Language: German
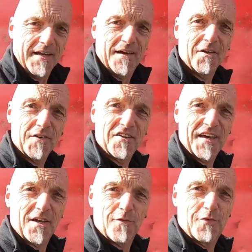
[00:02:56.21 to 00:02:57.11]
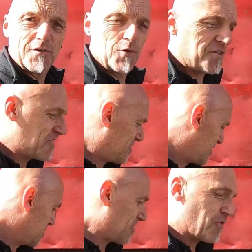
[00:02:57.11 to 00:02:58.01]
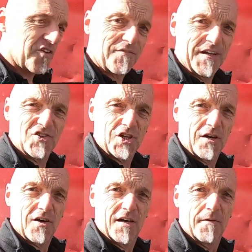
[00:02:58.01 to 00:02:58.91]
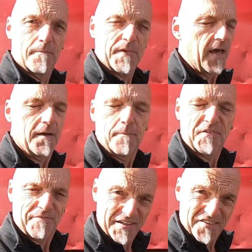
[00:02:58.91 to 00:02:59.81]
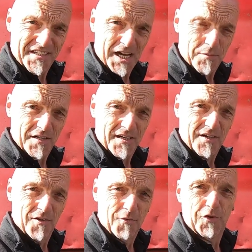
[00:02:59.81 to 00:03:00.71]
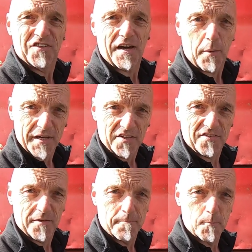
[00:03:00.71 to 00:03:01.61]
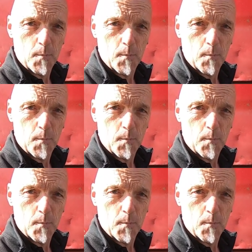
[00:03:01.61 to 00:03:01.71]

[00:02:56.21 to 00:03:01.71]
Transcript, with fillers: keine Ahnung, wann es eingeführt worden ist, gibt es ja noch einen zweiten Schlauch, ähm, zweites Kabel für das ABS.